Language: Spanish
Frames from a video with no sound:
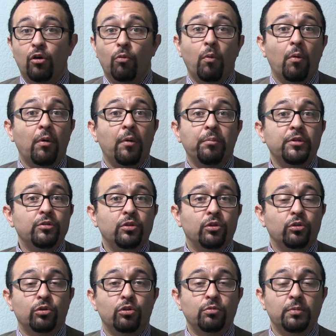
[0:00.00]
como habrán visto
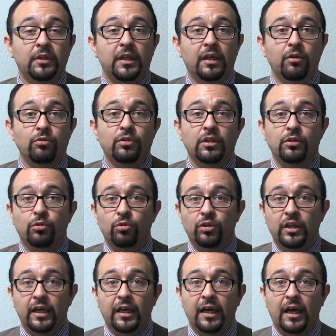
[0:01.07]
en otros videos, esto
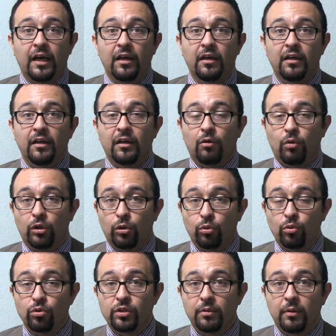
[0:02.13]
llega
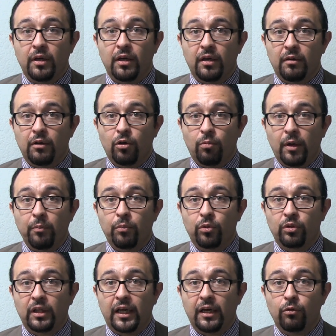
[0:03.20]
cuando uno se lo va a
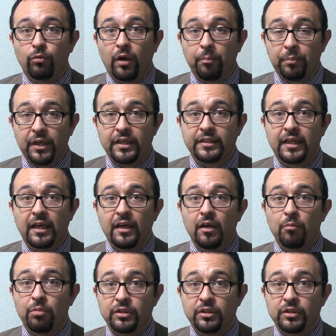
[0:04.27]
importar en una pieza,